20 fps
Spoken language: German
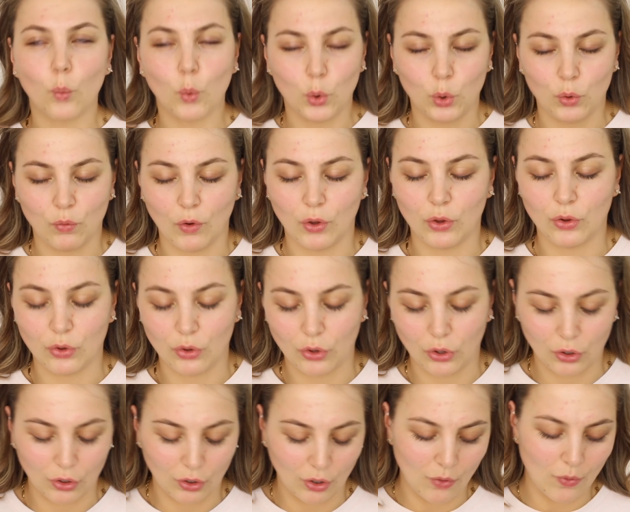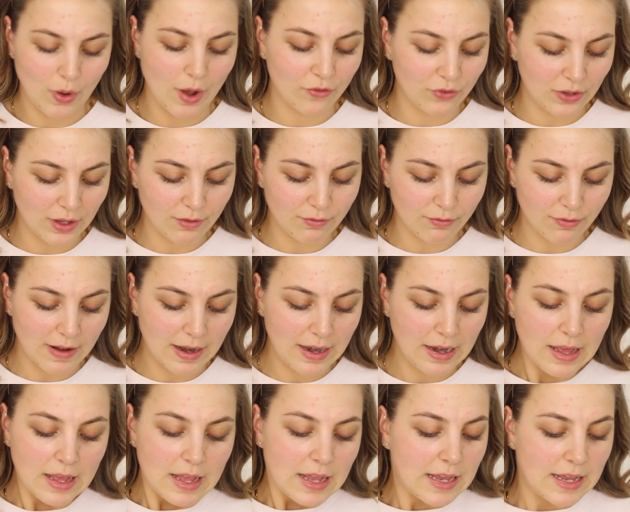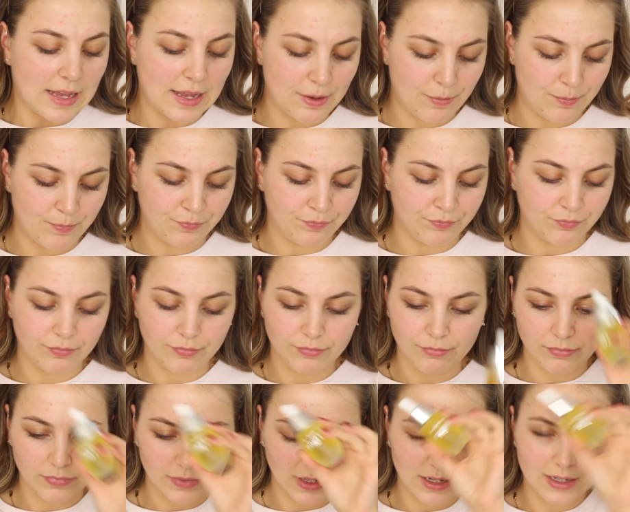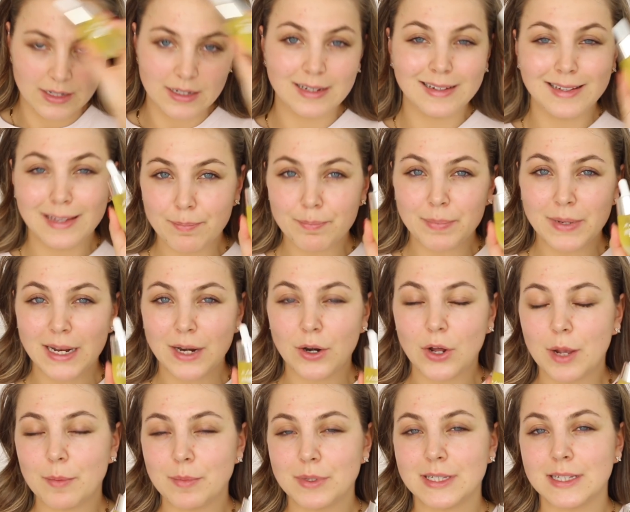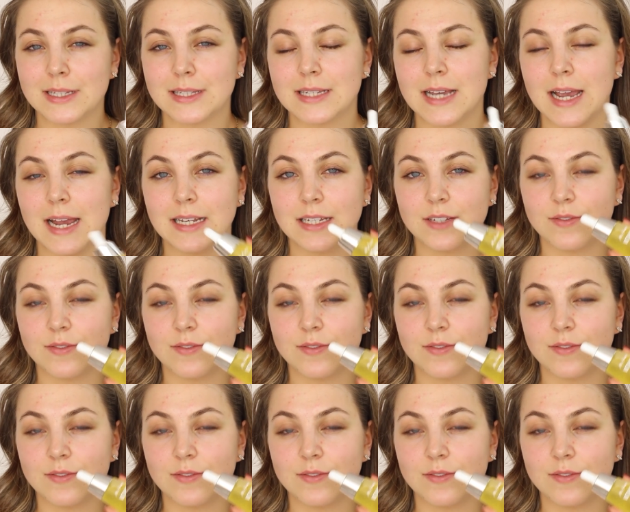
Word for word: ich weiß es nicht genau. Auf jeden Fall ähm, gebt mir da noch ein bisschen Zeit.